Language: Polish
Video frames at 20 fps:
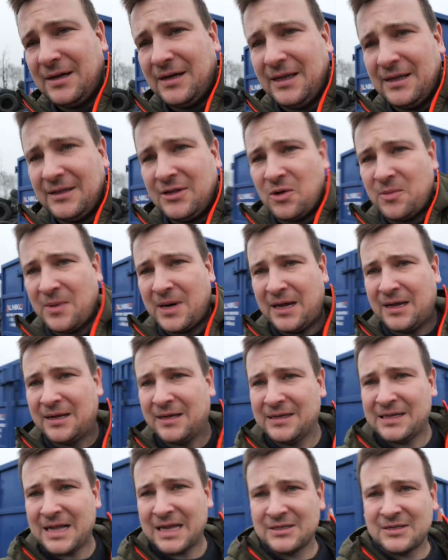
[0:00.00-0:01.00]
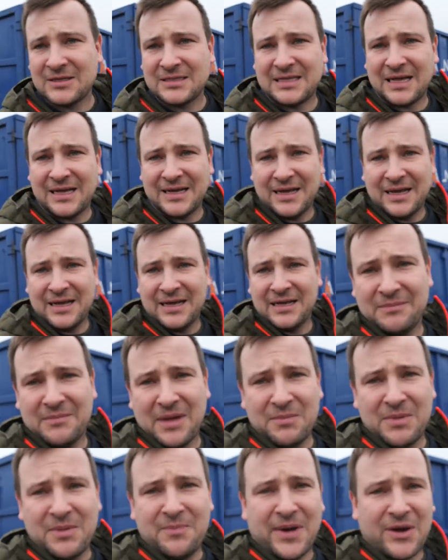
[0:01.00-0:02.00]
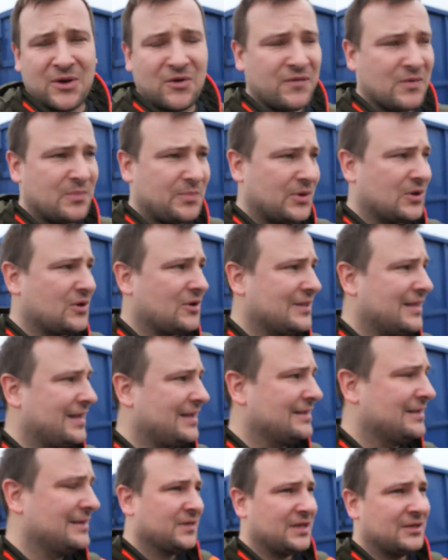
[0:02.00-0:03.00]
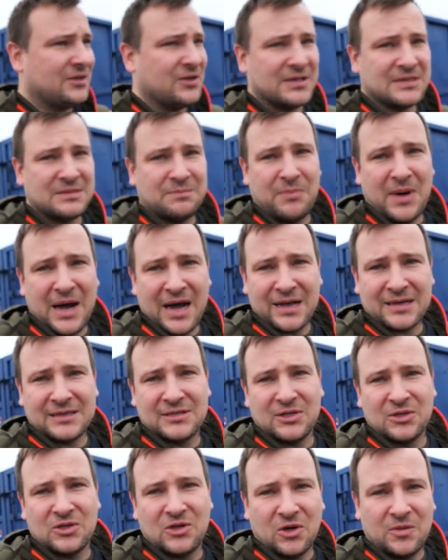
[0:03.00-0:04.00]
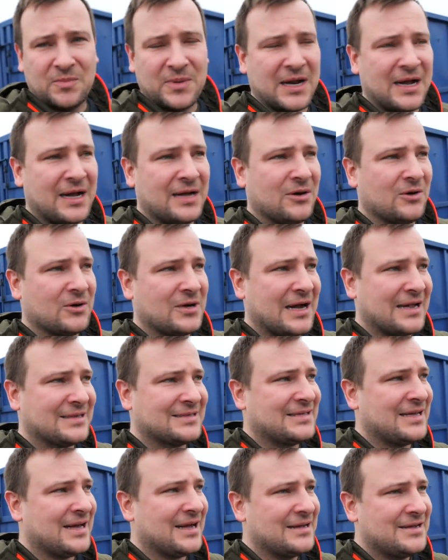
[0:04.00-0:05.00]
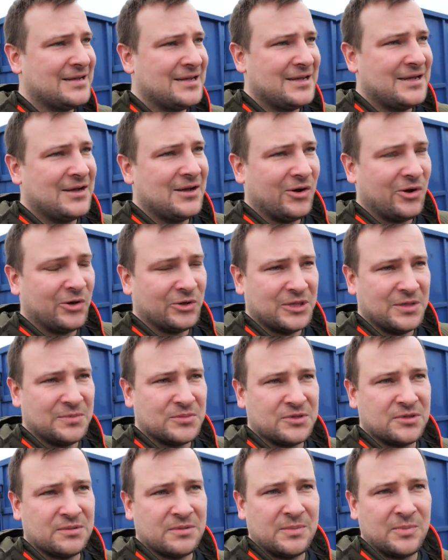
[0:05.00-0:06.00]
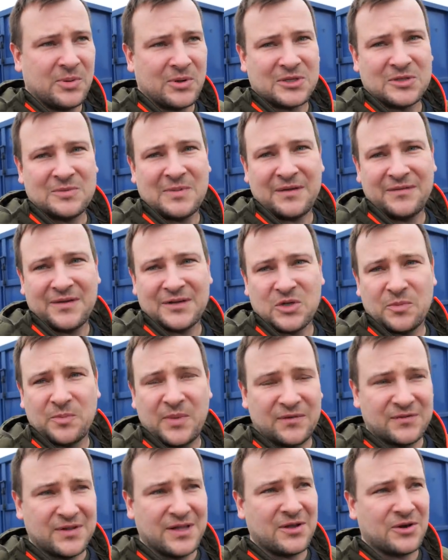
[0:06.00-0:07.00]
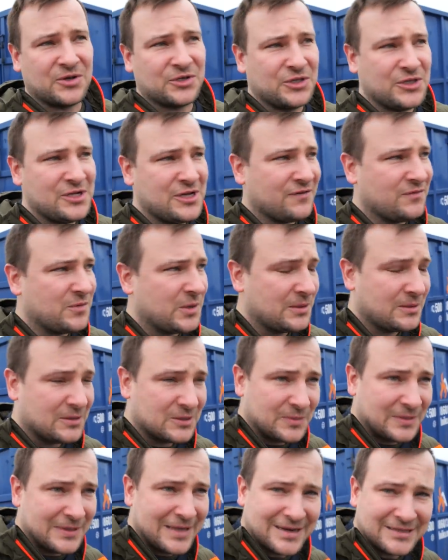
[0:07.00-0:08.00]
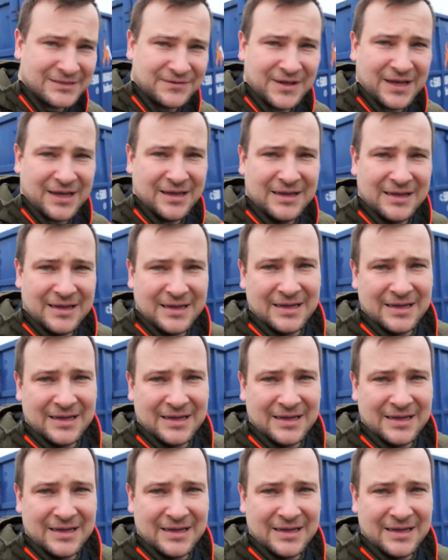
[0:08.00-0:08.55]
E, dobra, tak zostaje. Mamy barową pogodę i to jest bardzo dobra okazja o tym, żeby porozmawiać o pewnej roślinie w moim gospodarstwie,